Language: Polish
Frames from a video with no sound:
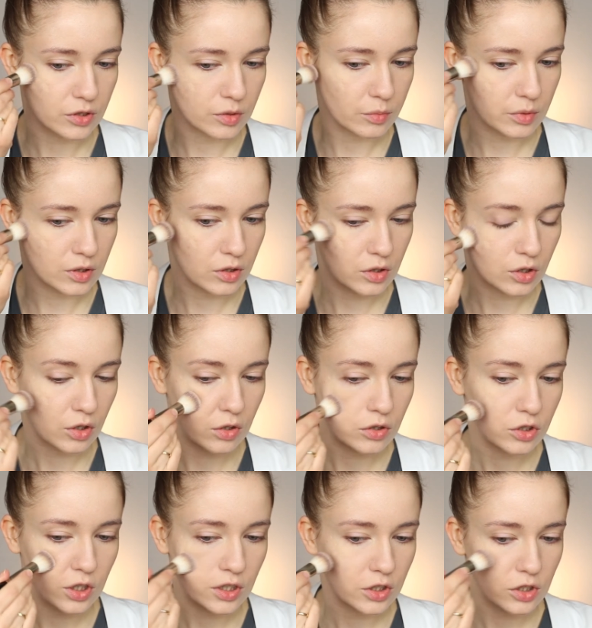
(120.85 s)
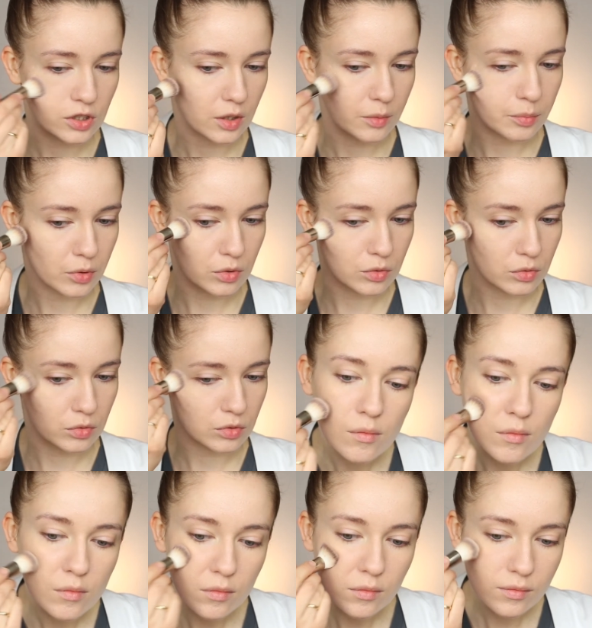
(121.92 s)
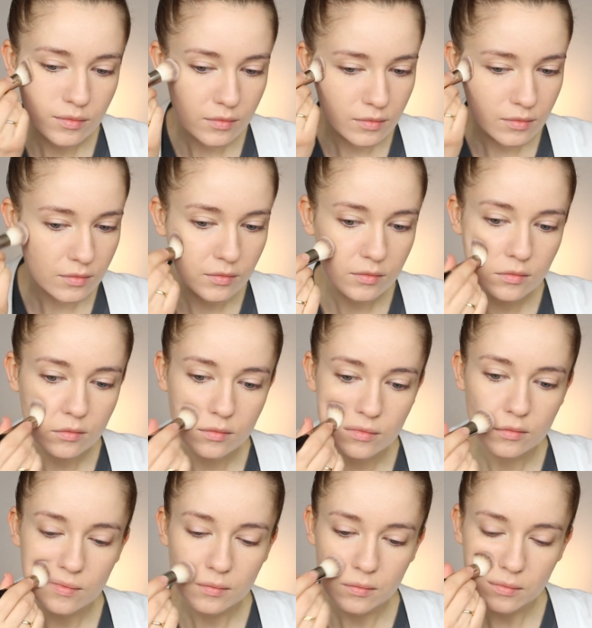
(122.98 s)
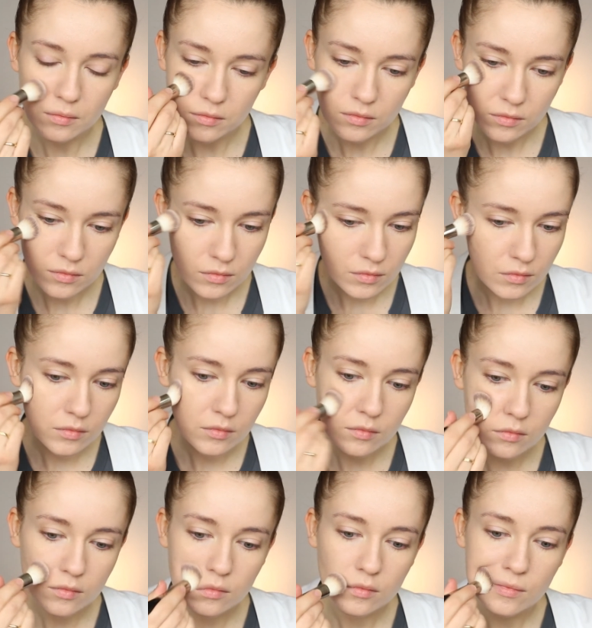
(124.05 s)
sobie troszeczkę produktu tutaj na te strategiczne miejsca.